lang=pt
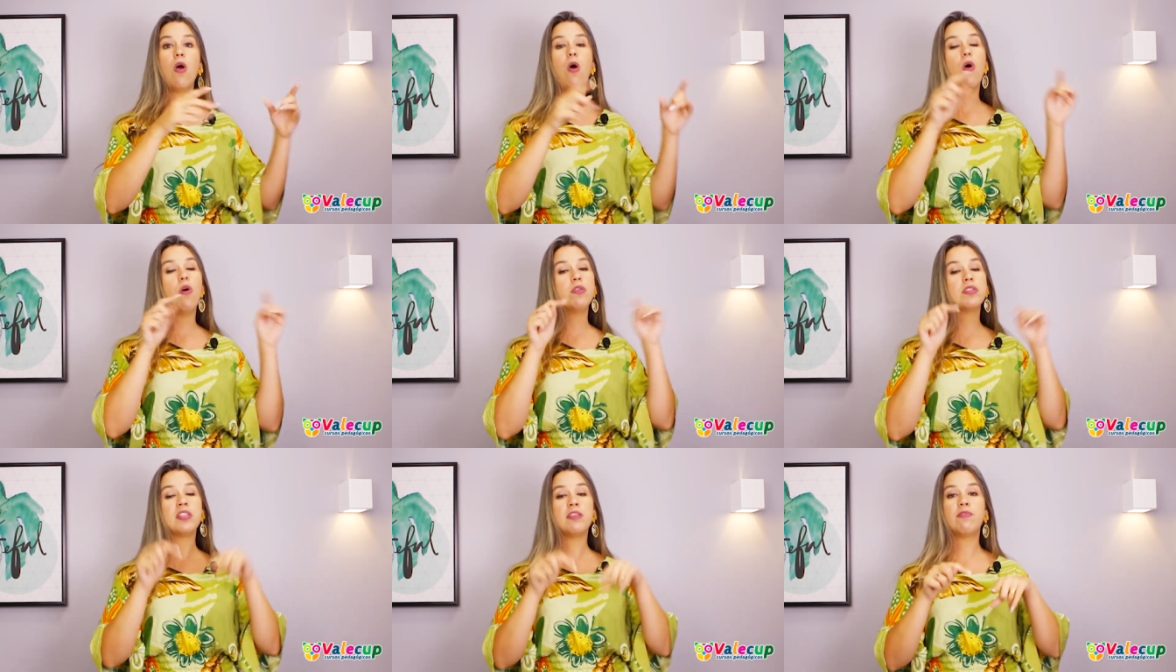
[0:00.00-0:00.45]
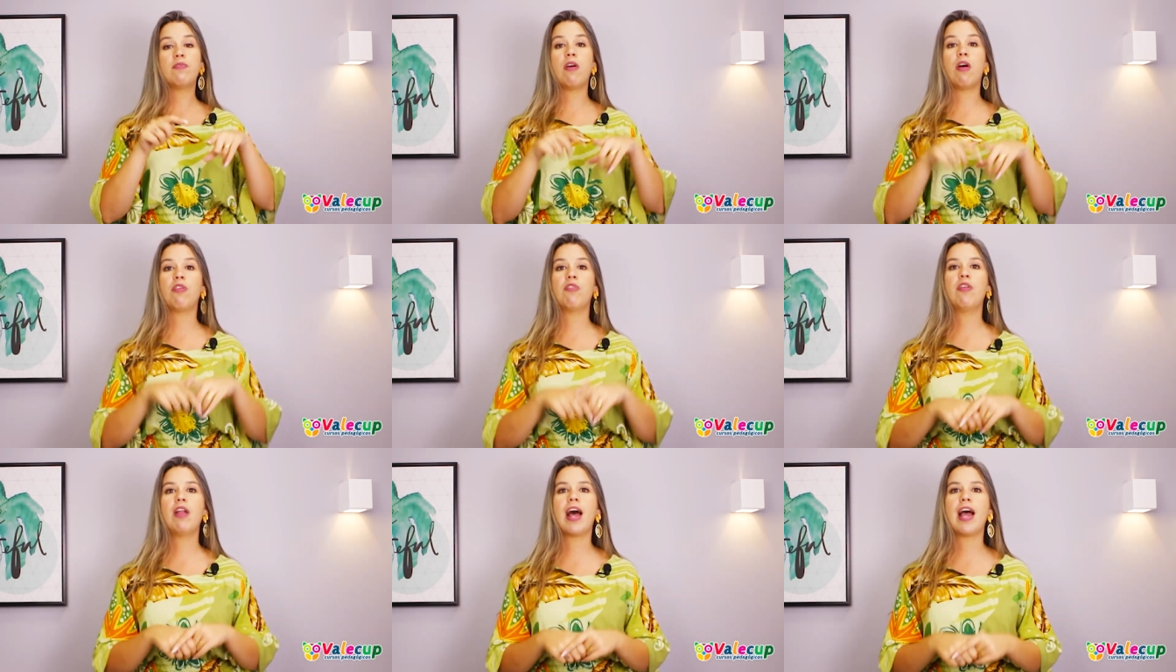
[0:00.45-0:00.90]
Ou se
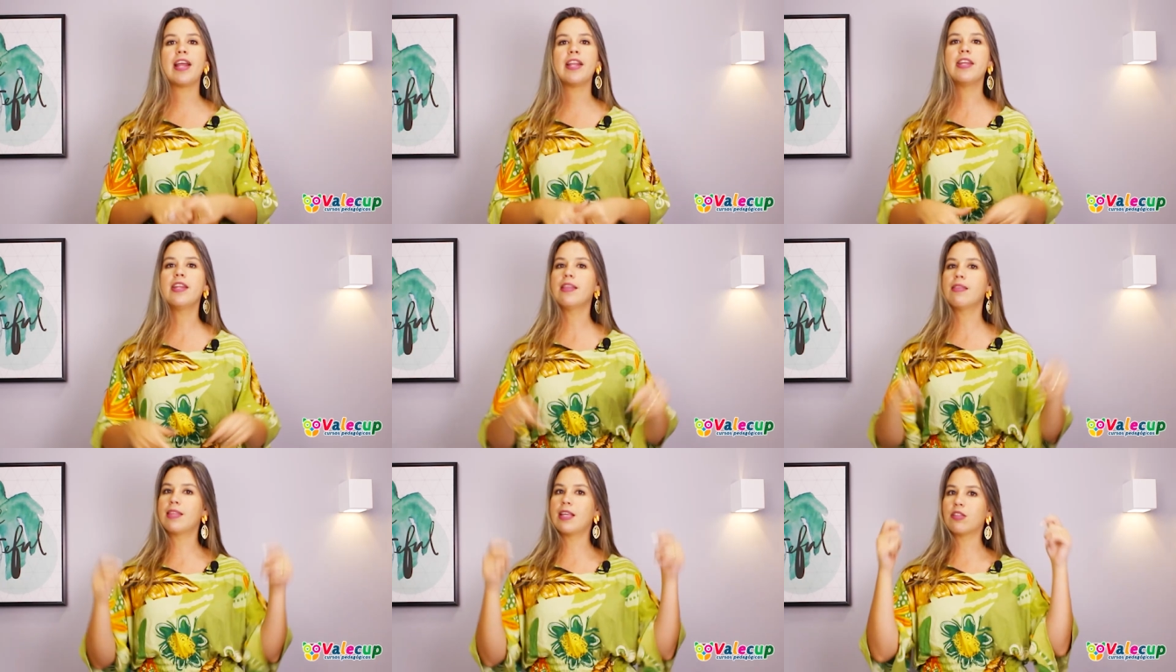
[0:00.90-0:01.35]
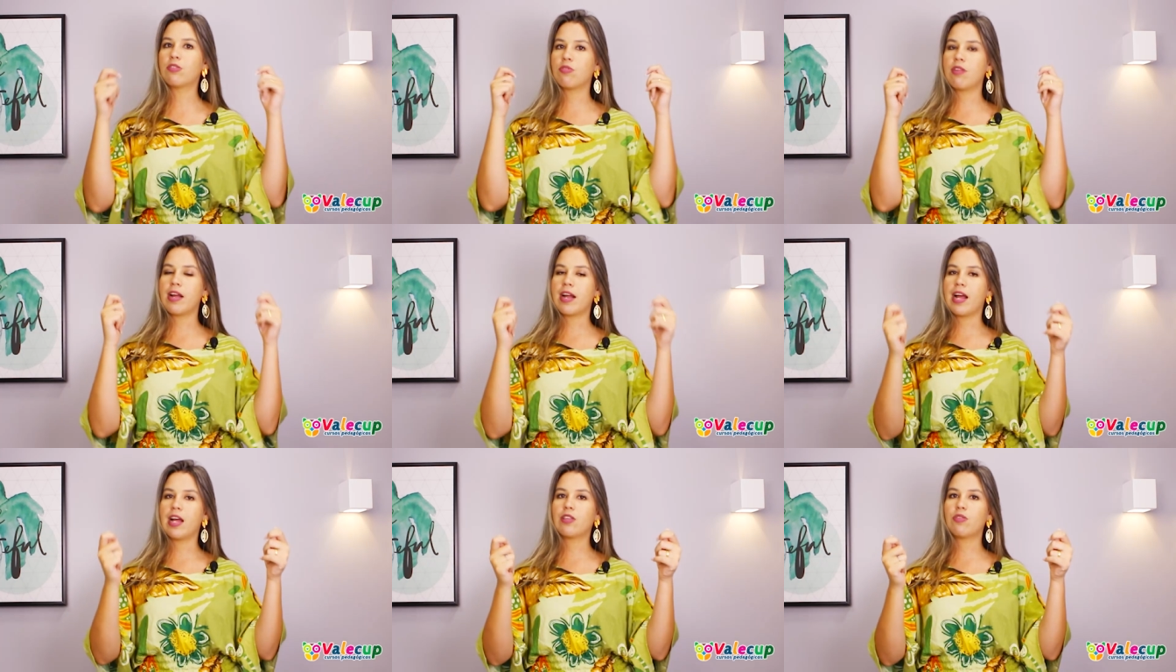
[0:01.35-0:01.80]
for online, tanto
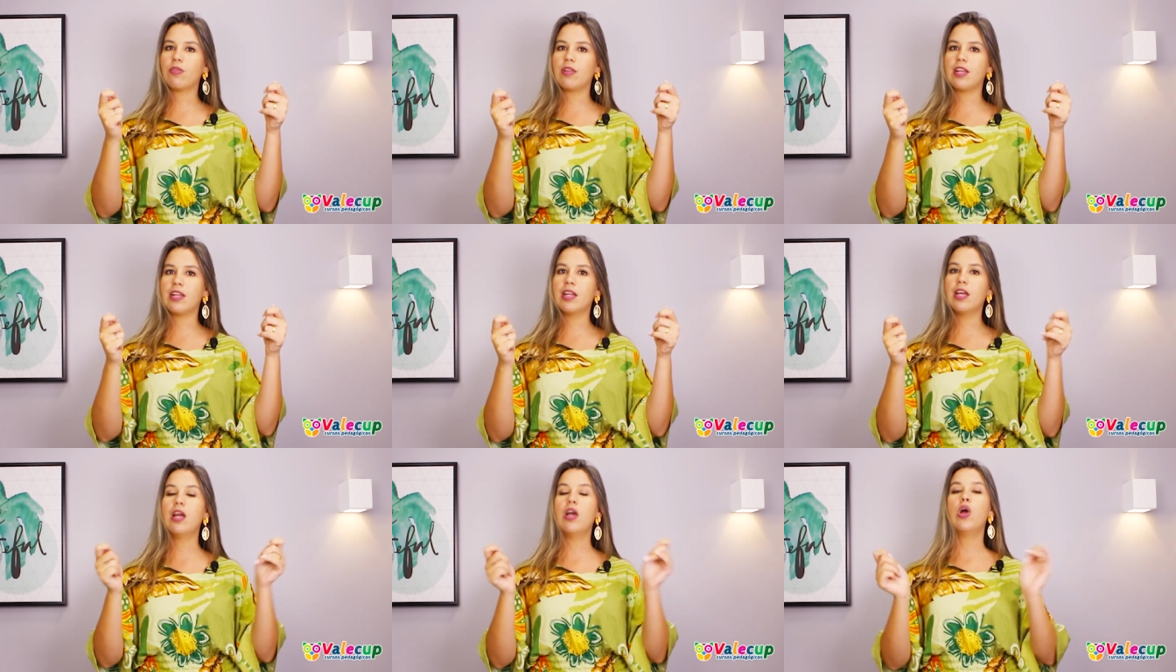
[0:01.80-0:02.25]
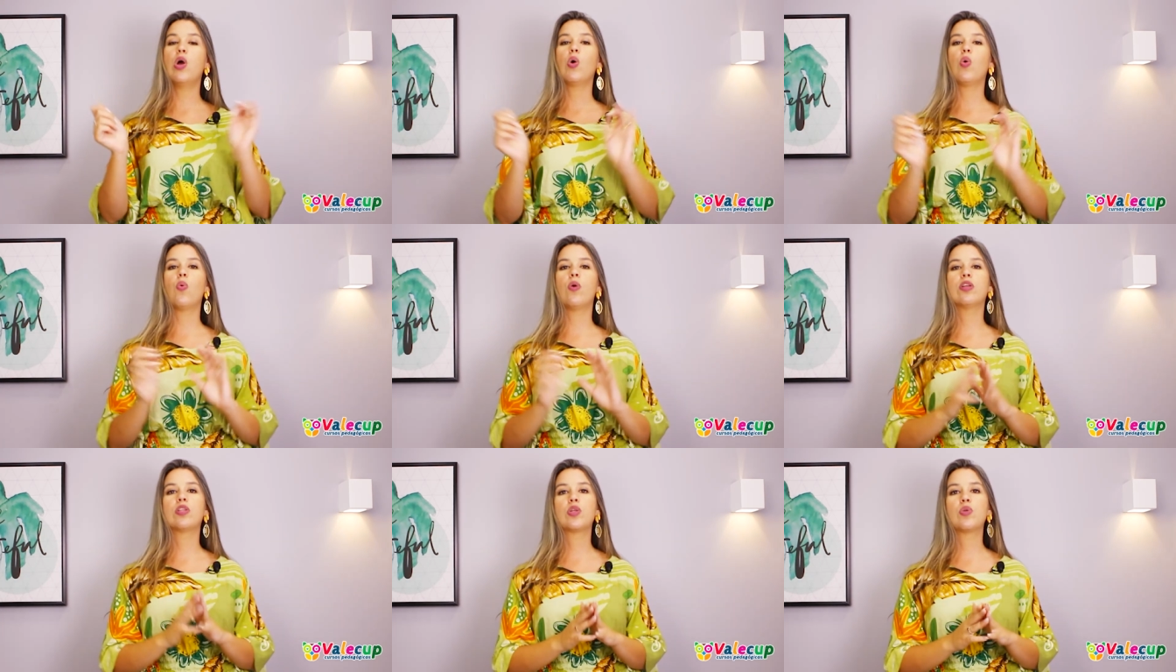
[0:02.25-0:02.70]
na cartolina
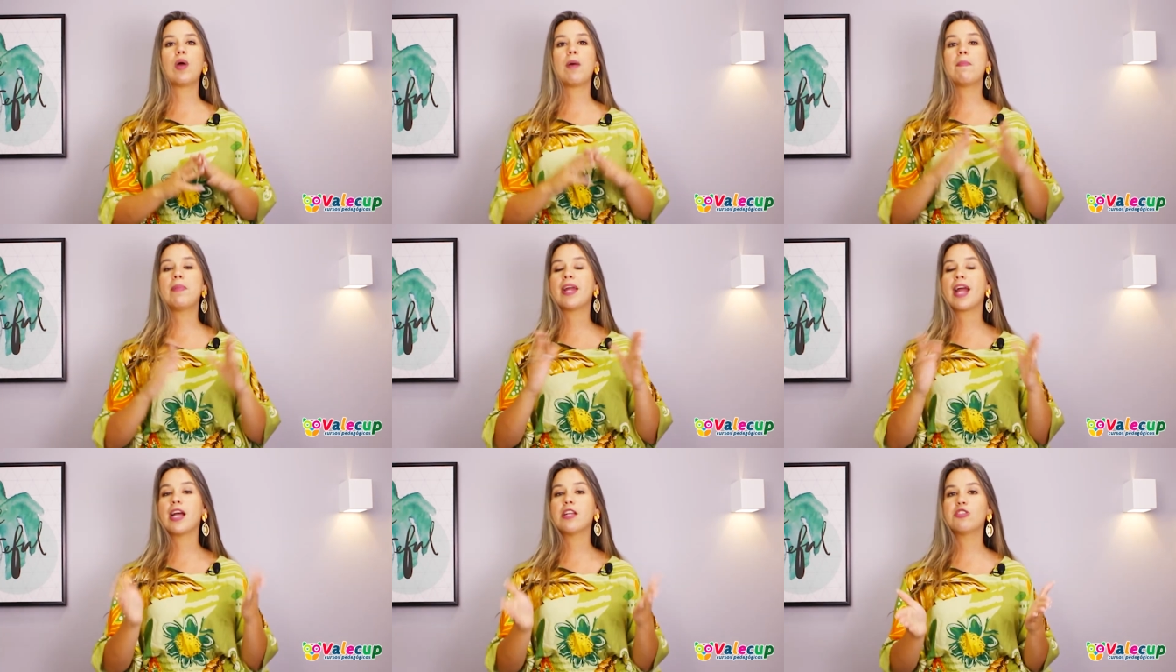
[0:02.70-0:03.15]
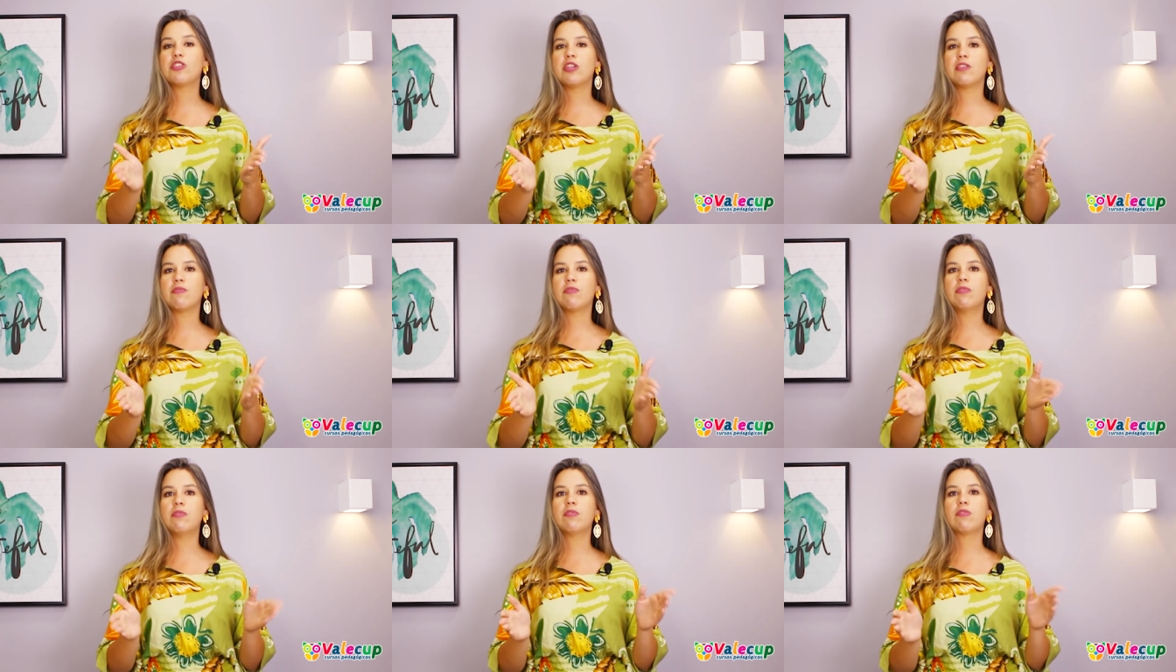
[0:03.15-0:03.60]
quanto no
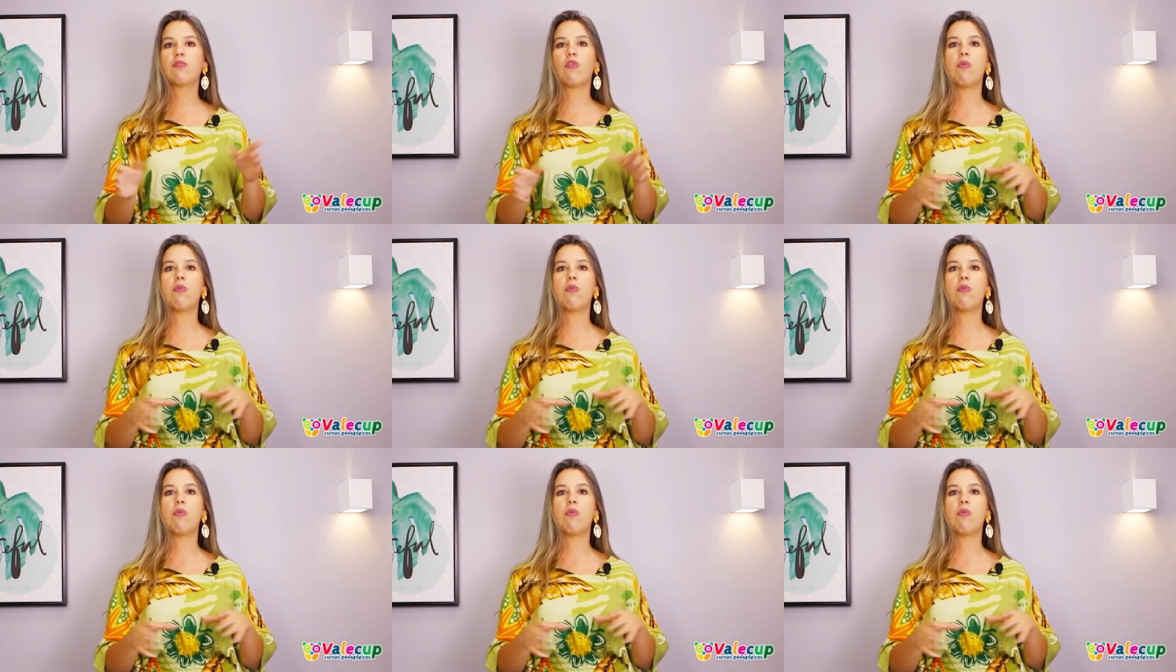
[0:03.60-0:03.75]
aplicativo,